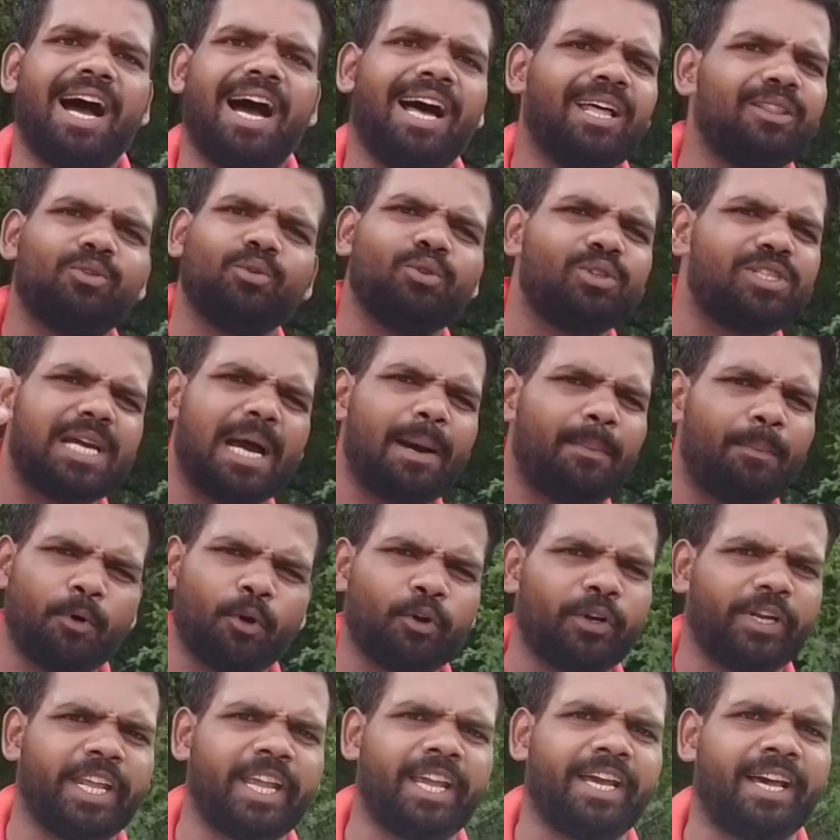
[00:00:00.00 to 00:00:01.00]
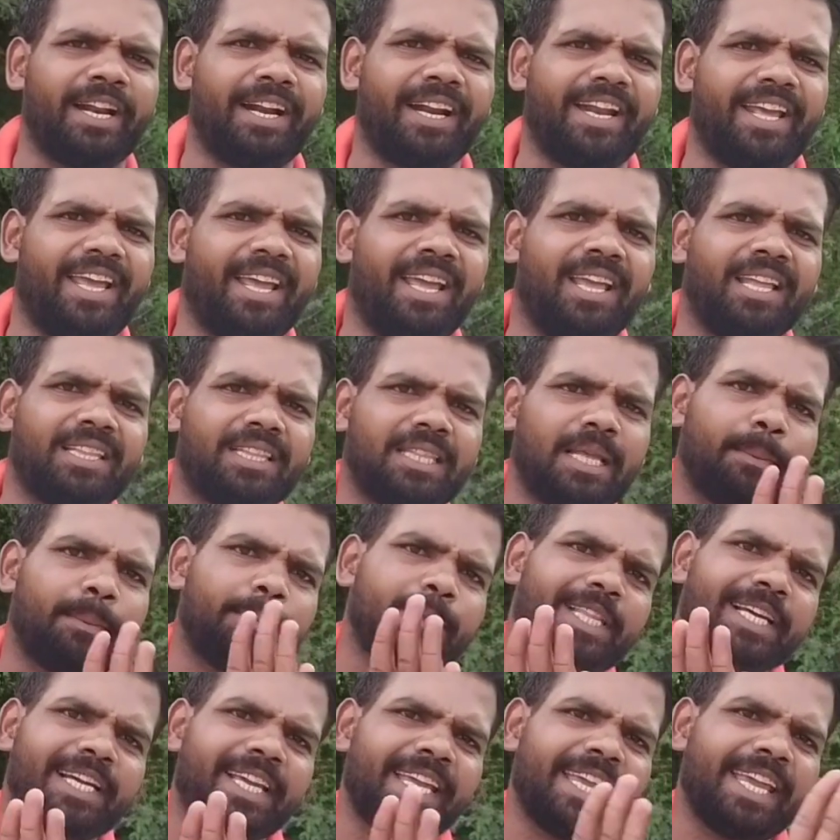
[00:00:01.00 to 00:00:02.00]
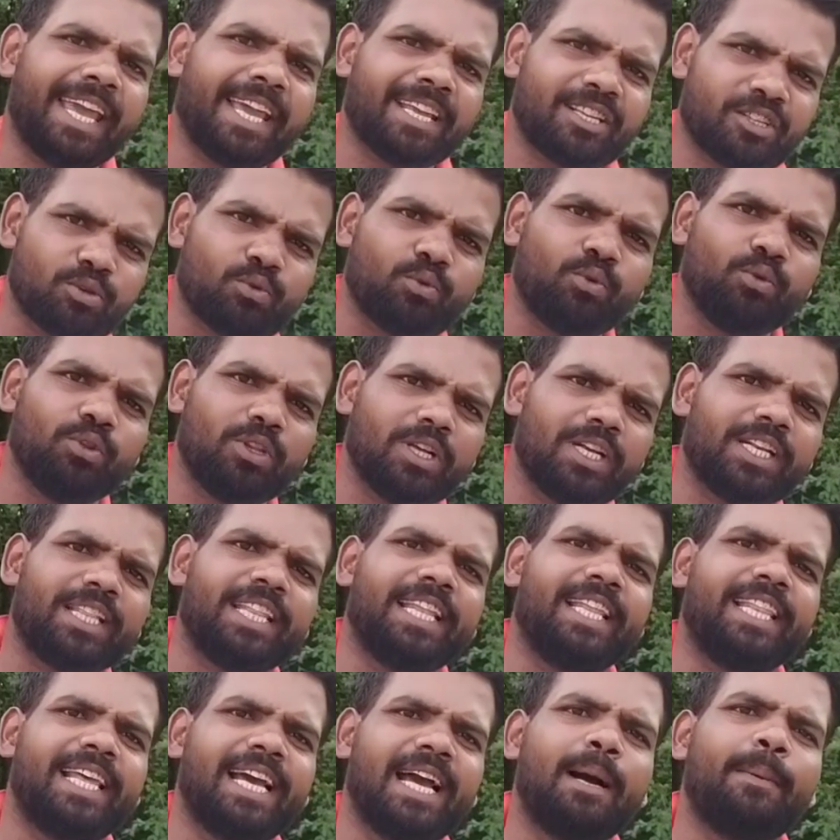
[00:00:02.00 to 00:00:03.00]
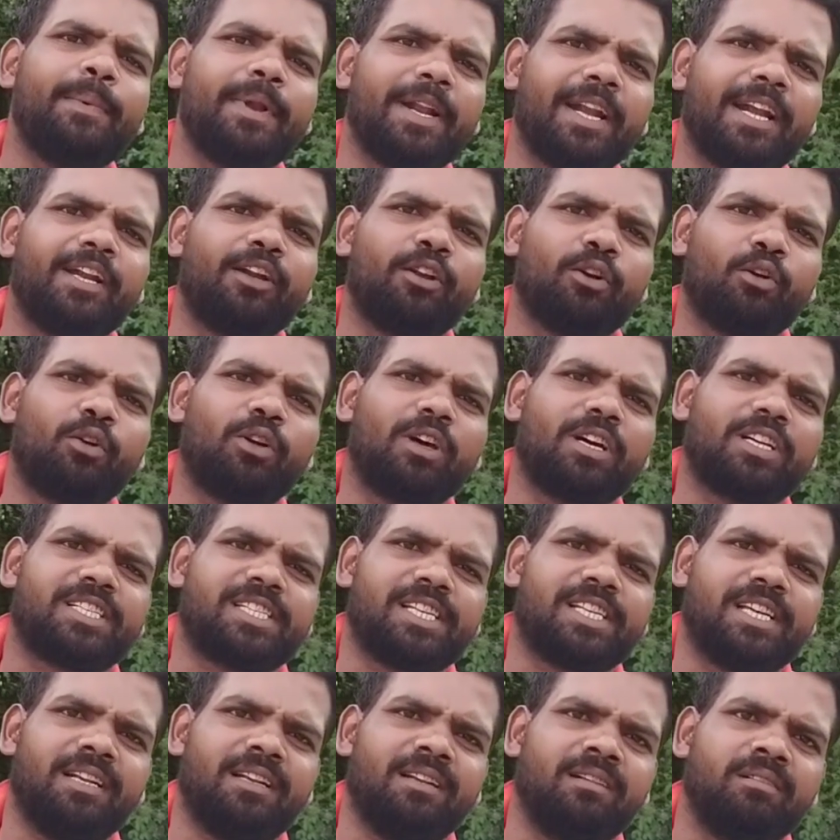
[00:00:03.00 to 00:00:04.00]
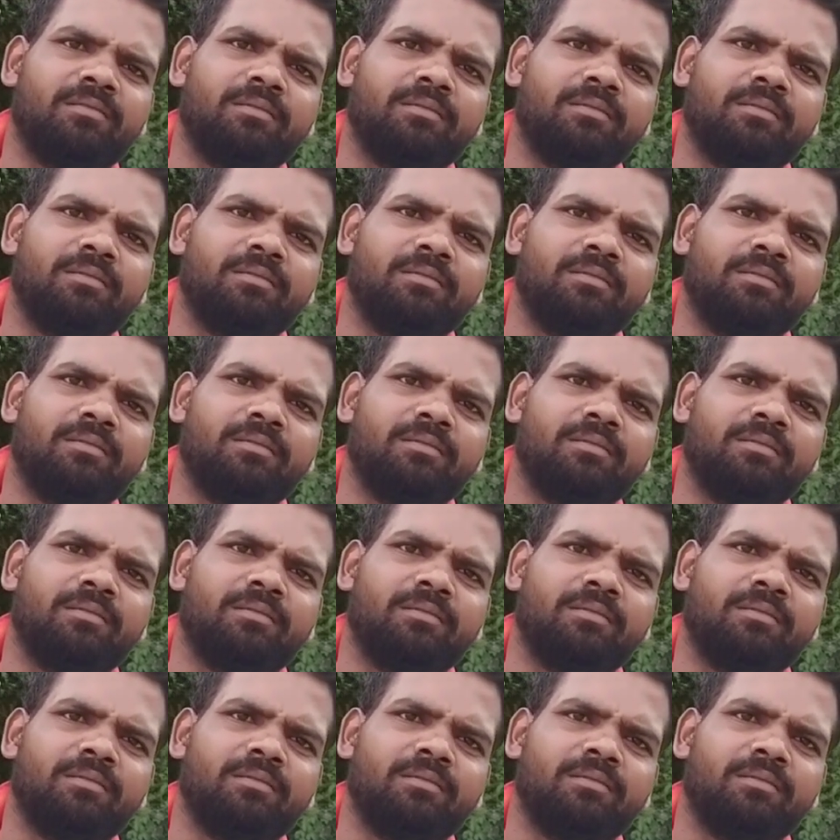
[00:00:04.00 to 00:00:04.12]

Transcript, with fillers: हाँ तू जा पोटी करने तब तक ये चुकुंदर दे देगा अपना इंट्रोडक्शन